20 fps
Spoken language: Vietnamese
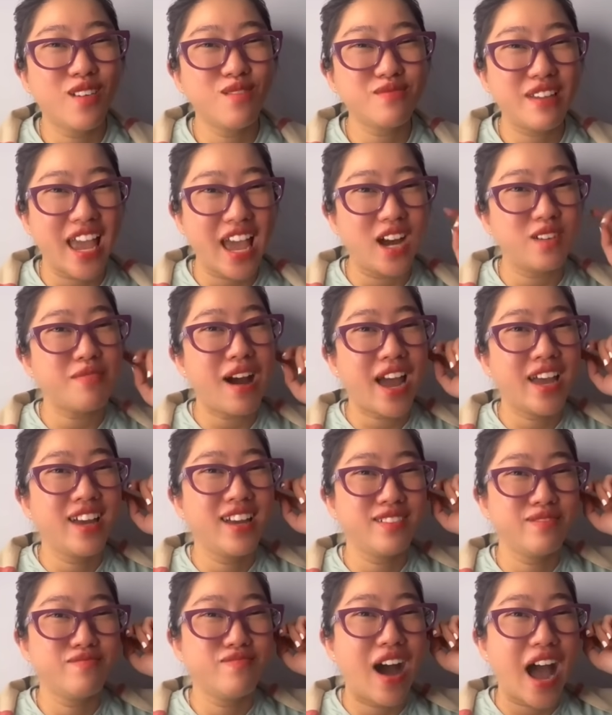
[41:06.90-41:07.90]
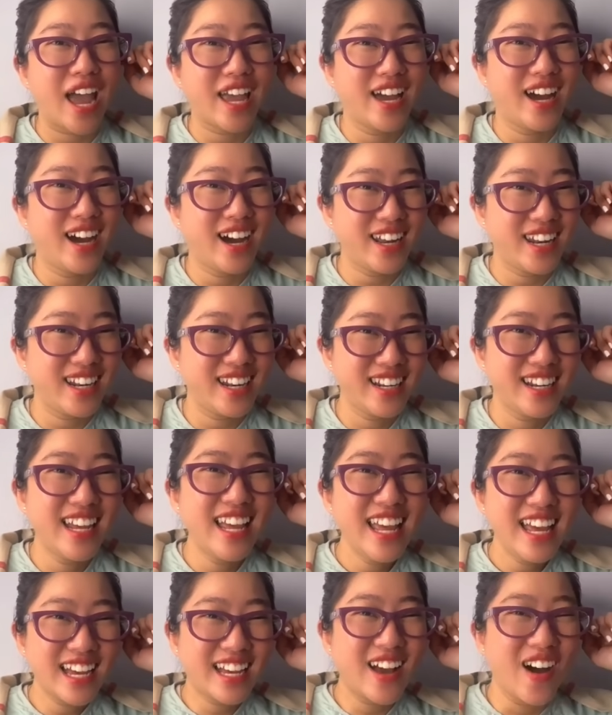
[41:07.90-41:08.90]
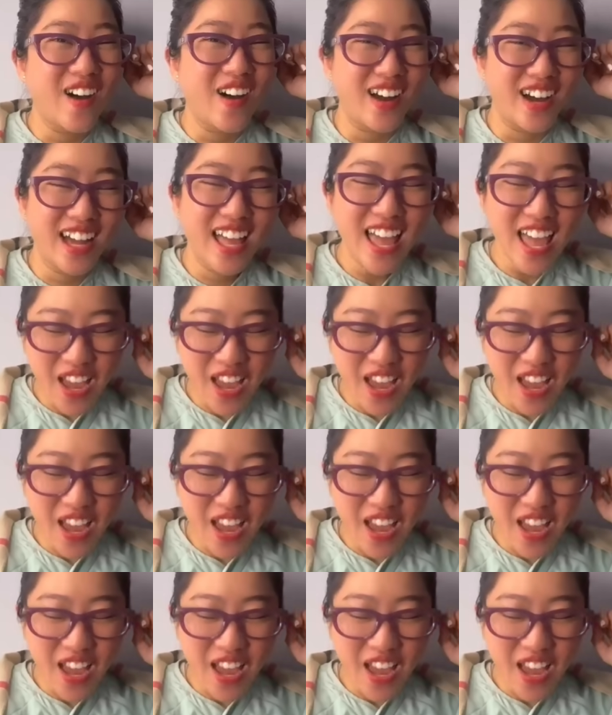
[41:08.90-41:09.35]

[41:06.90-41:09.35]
trong nhà bay bay hết rồi